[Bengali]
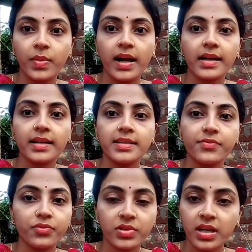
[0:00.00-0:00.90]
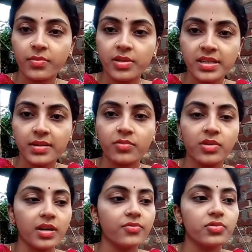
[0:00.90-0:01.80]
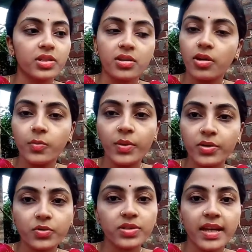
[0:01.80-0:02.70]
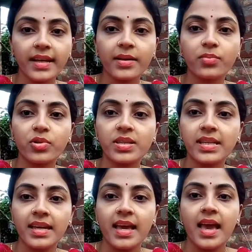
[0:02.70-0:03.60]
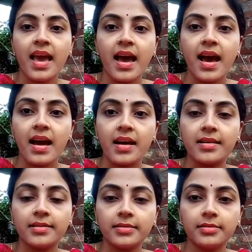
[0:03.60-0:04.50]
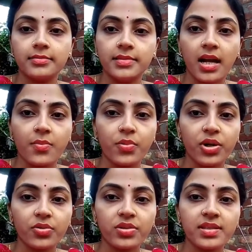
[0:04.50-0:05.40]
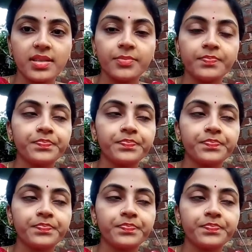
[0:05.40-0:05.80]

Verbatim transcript: পাটা যে ফোসকা পড়েছে এমন না ফোসকা অল্প একটু জায়গায় পড়েছে আর তারপরে হচ্ছে